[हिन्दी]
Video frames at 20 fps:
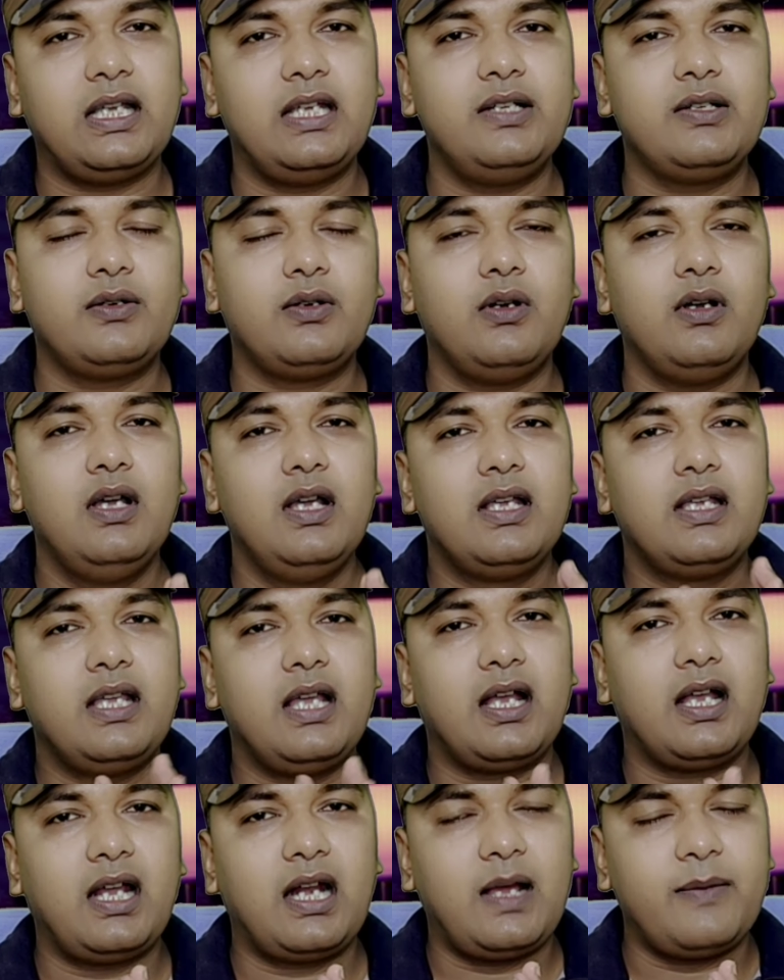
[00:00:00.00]
था इनको कि
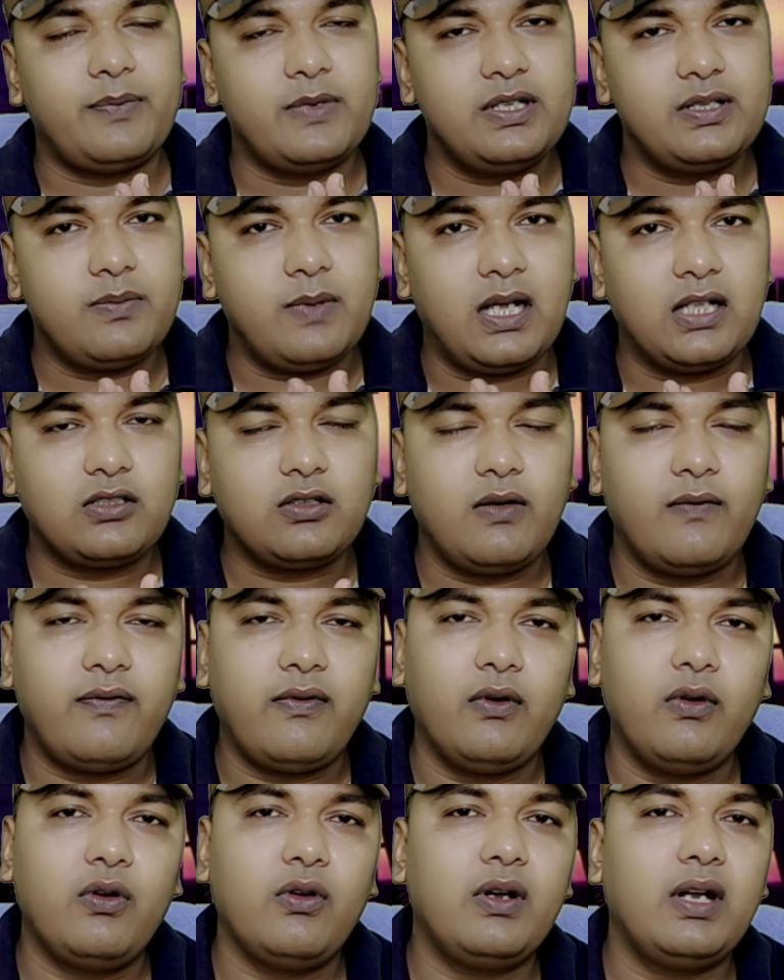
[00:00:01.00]
अगर आप इस बात को
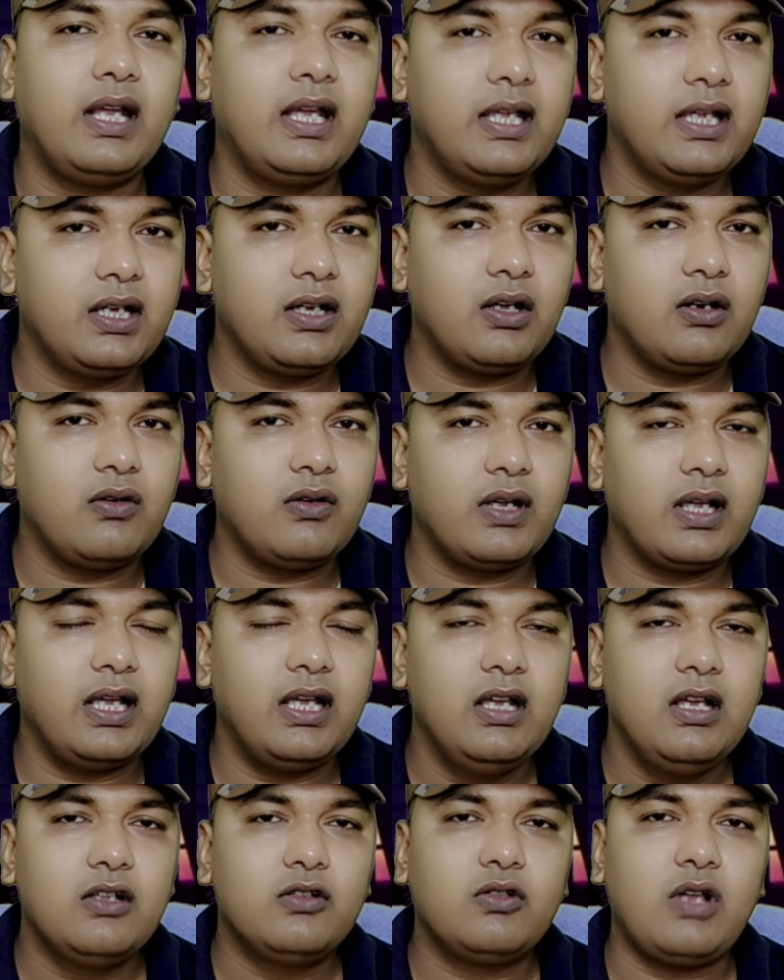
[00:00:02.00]
फॉलो फॉलो नहीं करोगे
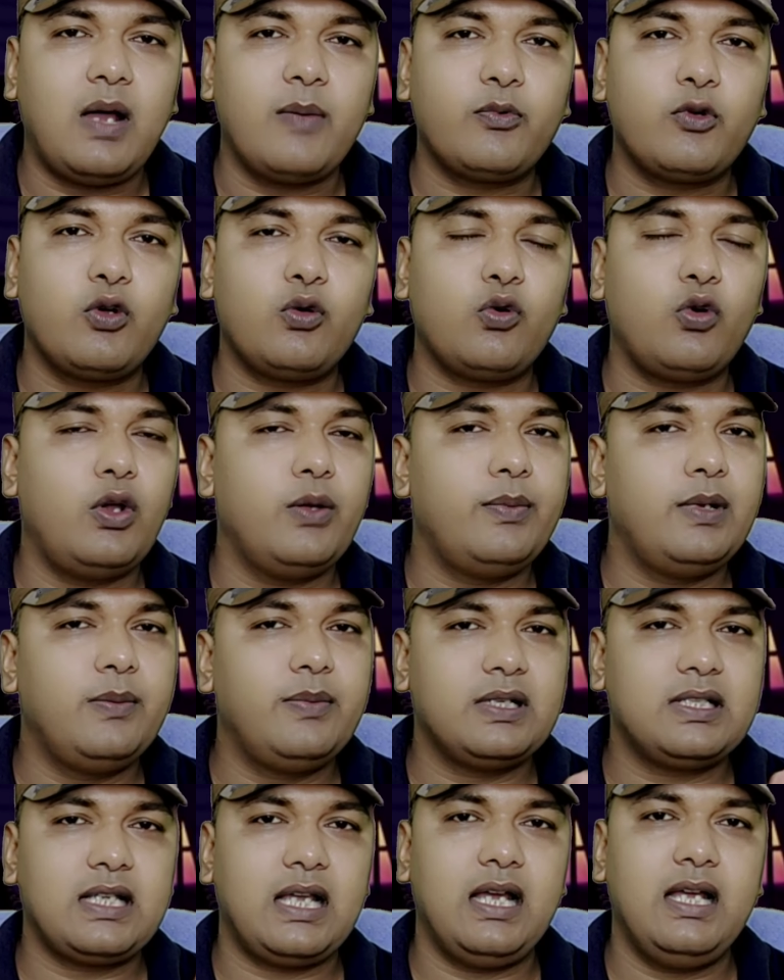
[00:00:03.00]
तो आपको कोई भी
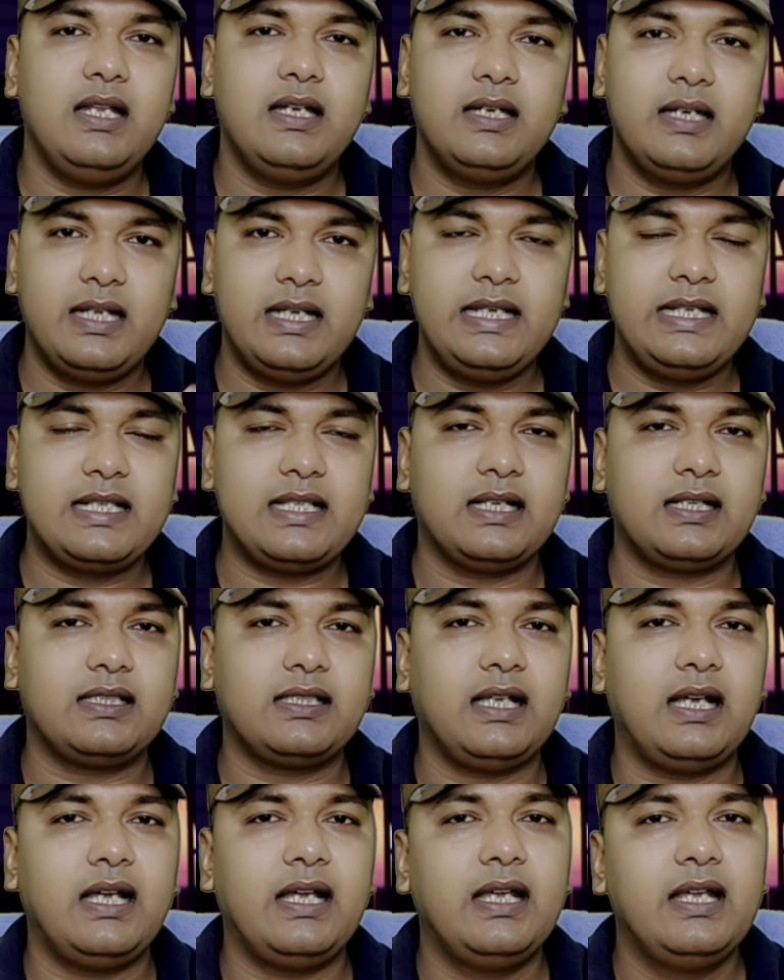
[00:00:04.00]
बचा नहीं
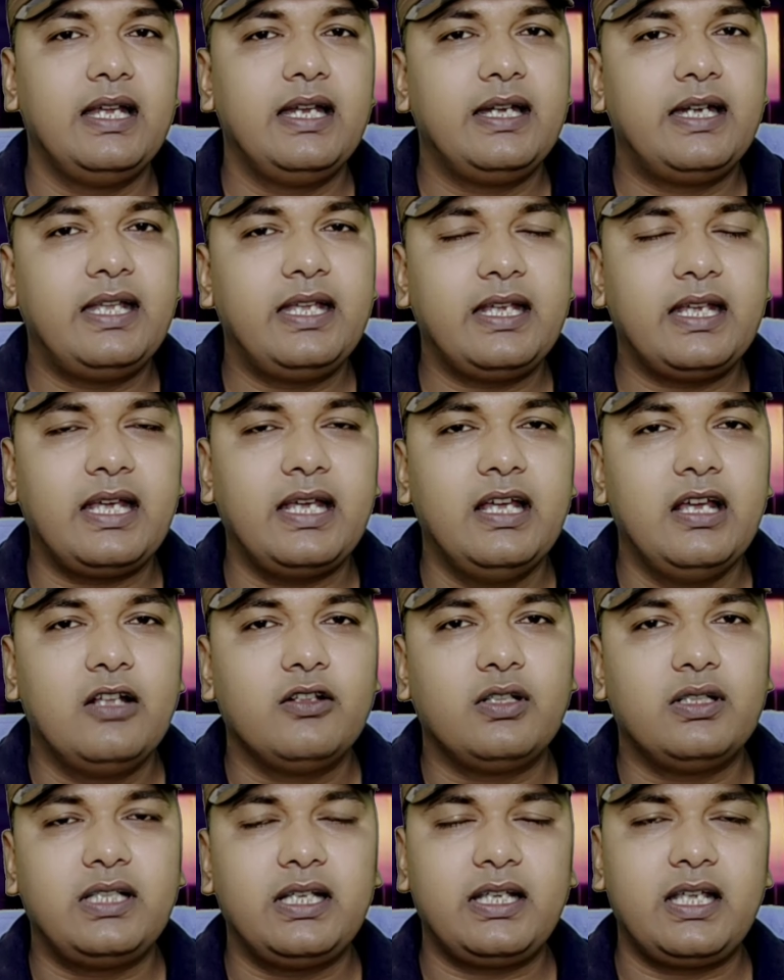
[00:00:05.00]
सकता है ठीक है
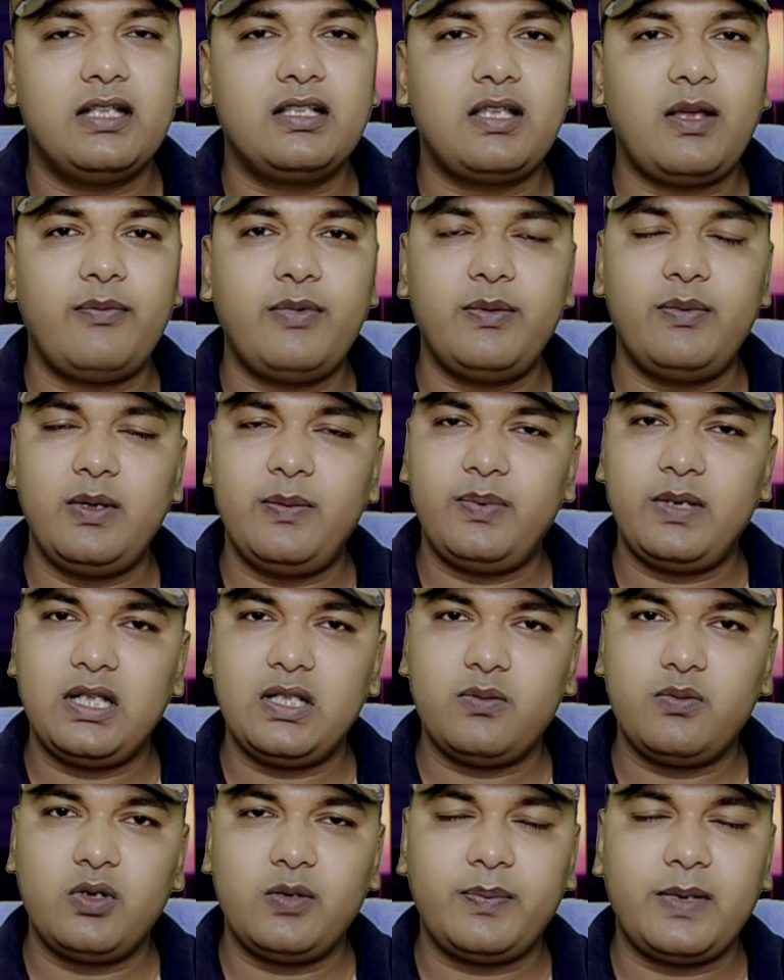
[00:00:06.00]
तो देखिए जब भी,
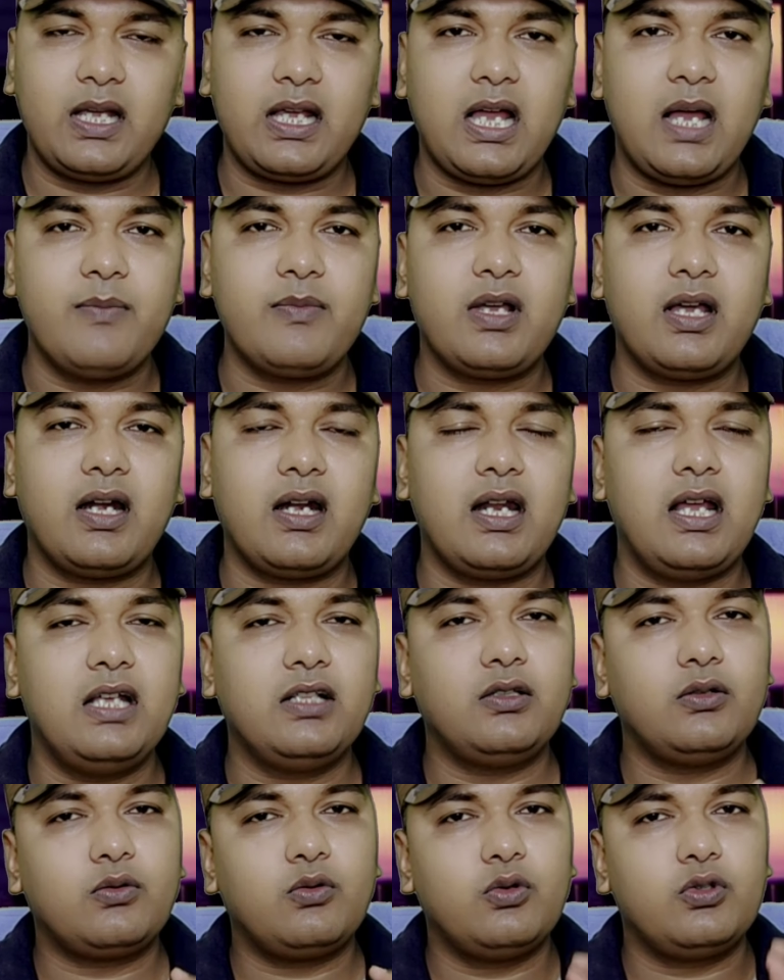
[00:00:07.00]
फेसबुक पे काम करना है
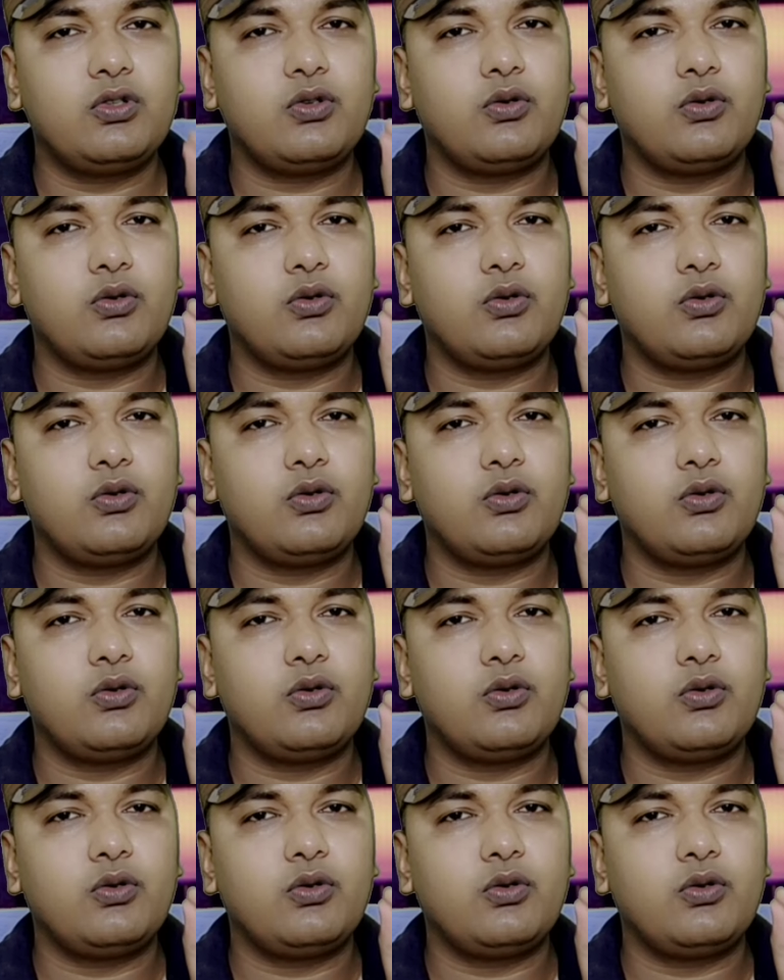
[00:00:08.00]
तो कुछ